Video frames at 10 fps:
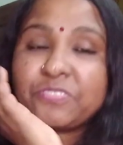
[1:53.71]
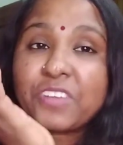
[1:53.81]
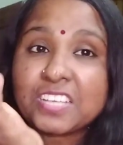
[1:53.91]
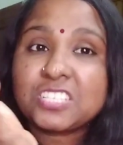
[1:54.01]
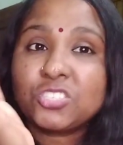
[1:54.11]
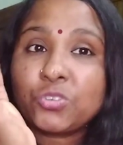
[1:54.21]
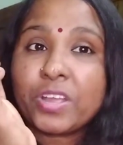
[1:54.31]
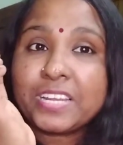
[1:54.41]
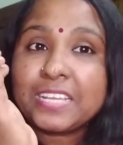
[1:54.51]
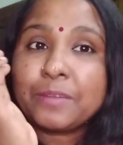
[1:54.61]
ফার্স্ট
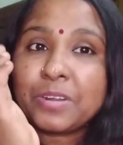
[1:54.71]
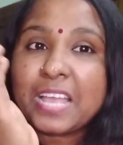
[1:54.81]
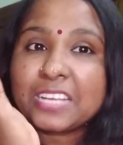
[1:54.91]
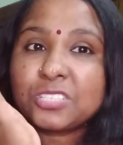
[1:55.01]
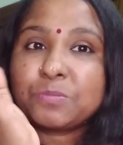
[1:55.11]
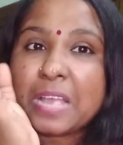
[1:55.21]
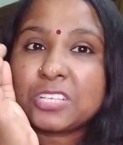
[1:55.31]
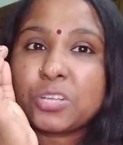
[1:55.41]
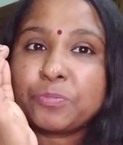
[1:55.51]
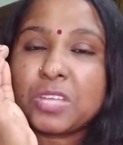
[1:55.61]
জয়নিংয়ের মানে এক
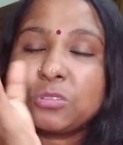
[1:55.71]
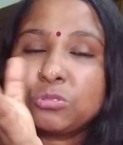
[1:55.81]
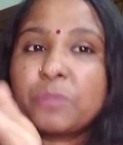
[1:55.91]
সপ্তাহ না দু